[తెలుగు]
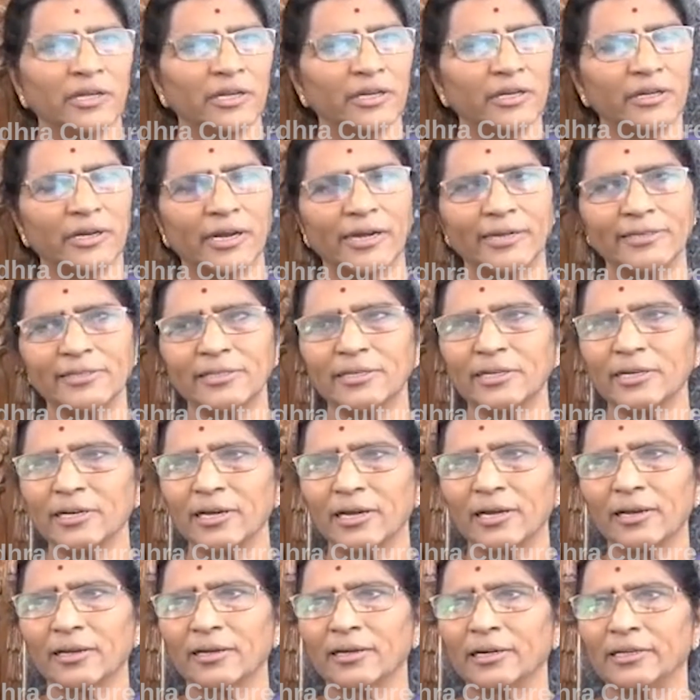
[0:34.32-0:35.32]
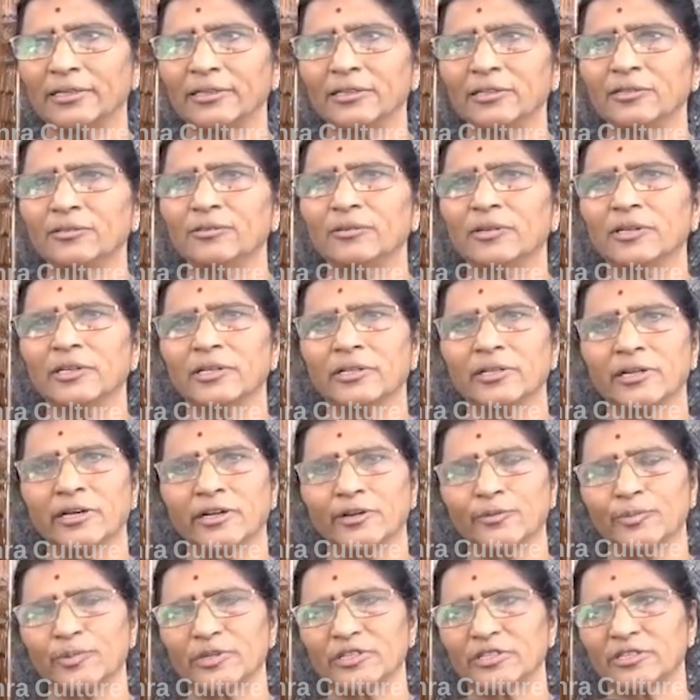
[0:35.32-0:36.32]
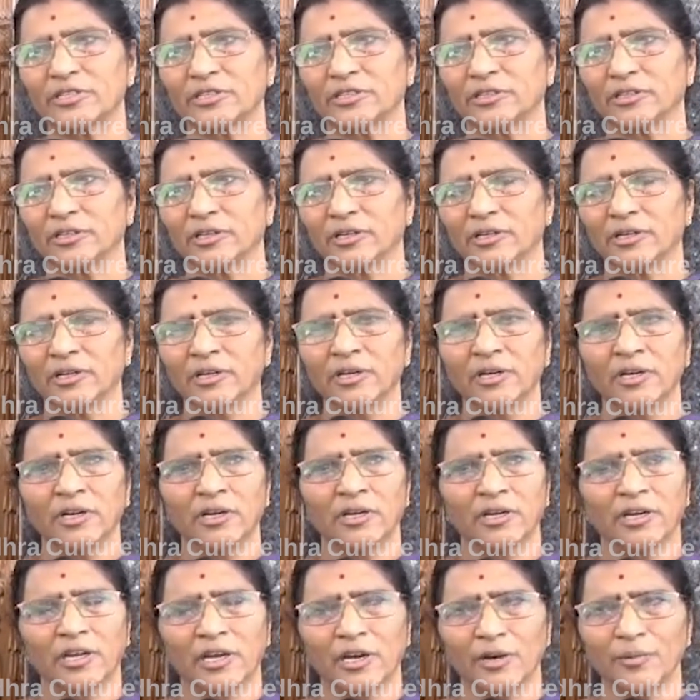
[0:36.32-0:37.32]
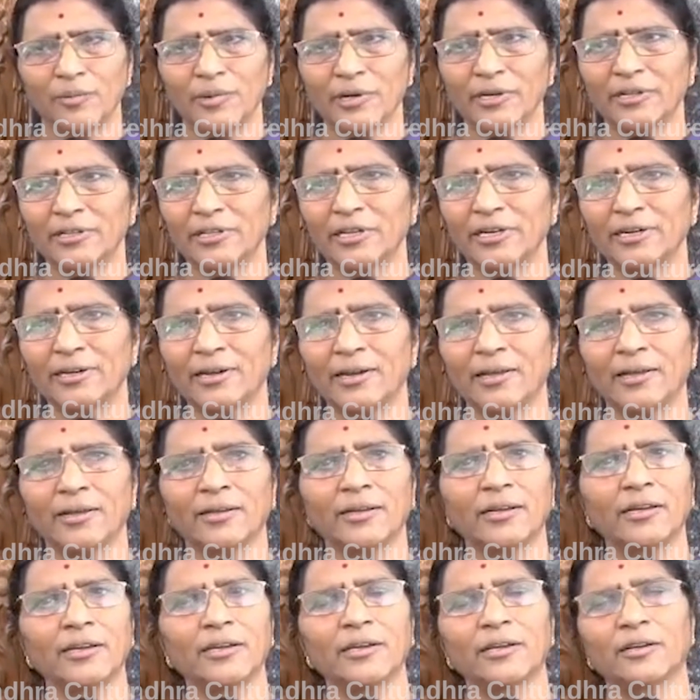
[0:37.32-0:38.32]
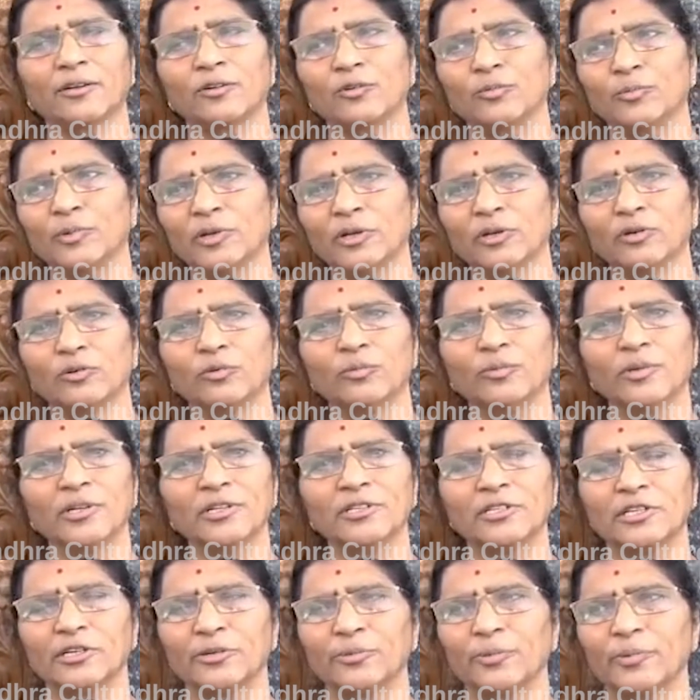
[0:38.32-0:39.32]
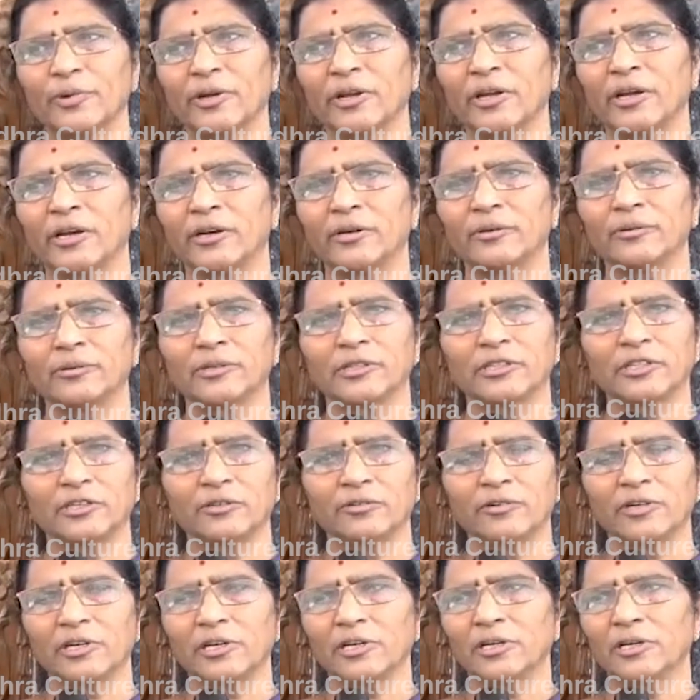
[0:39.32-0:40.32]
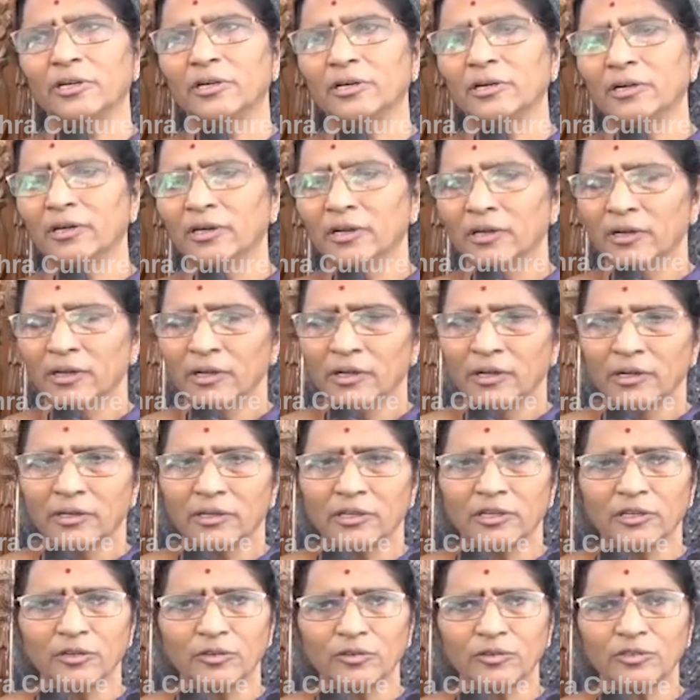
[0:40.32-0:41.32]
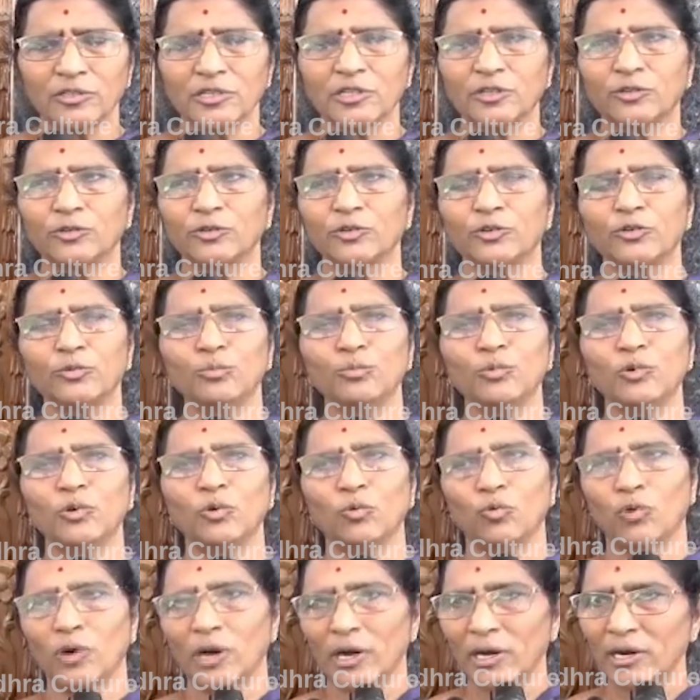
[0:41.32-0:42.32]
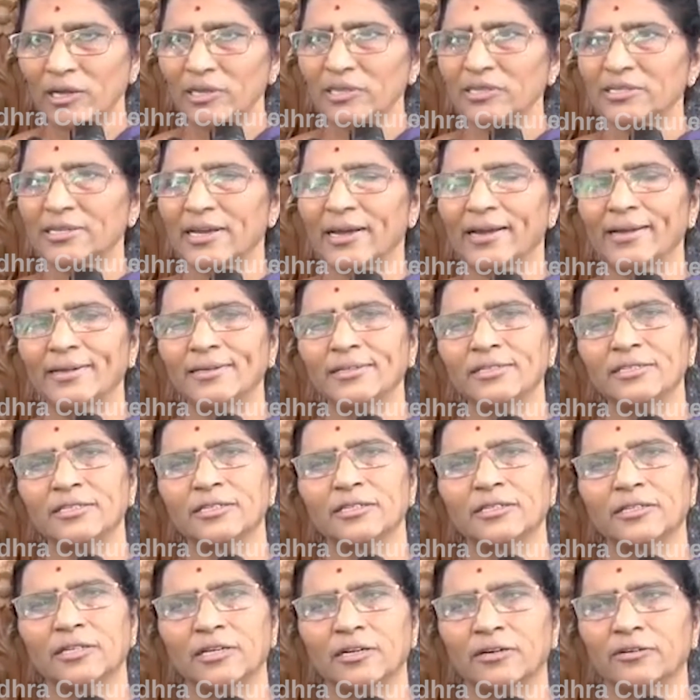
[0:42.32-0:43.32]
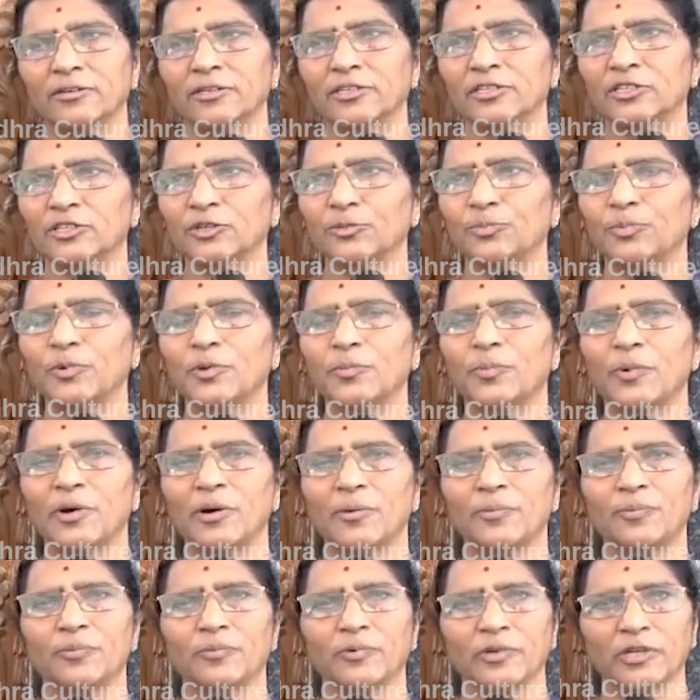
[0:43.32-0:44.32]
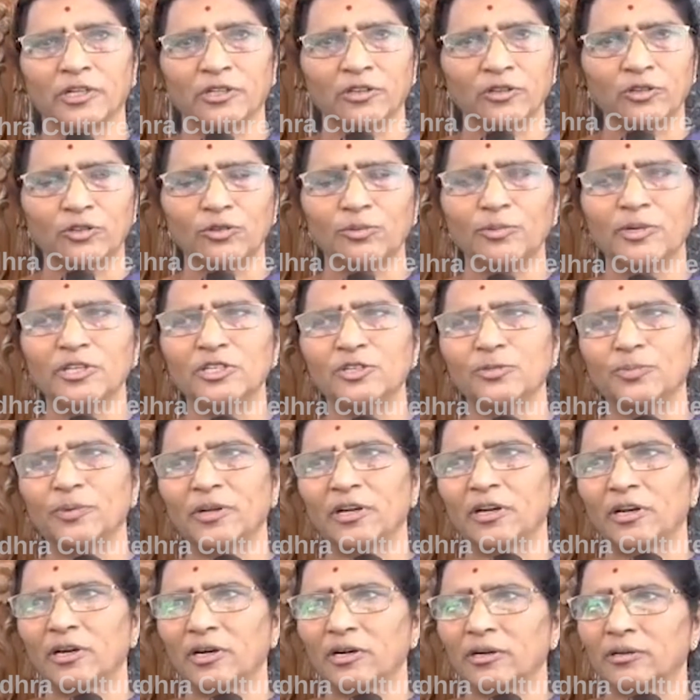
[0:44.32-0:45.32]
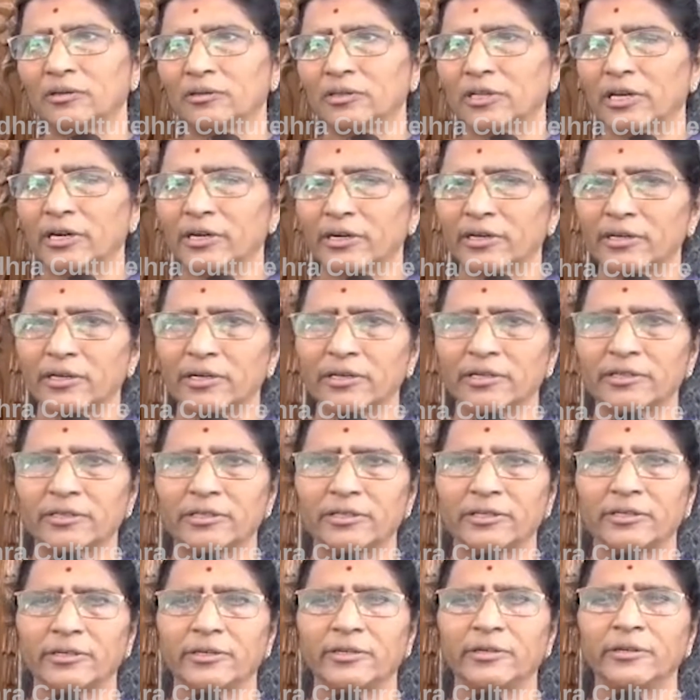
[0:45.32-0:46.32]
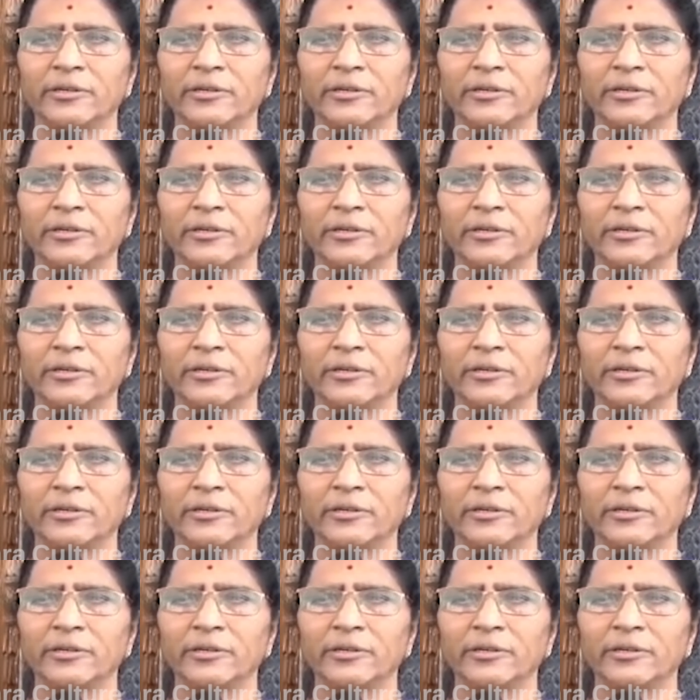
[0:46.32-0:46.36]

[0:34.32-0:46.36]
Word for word: ఈ రాజకీయాలకు అంతం లేదా అనిపిస్తుంది నా భర్త అట్లాగే కుమిలి కుమిలి చనిపోయాడు ఇతని వల్ల ఈరోజు ఈ కుటుంబం వాళ్ళకి సాయం చేద్దామని చెప్పి పాపం ఎంతో మంచి పిల్లాడు తారకరత్న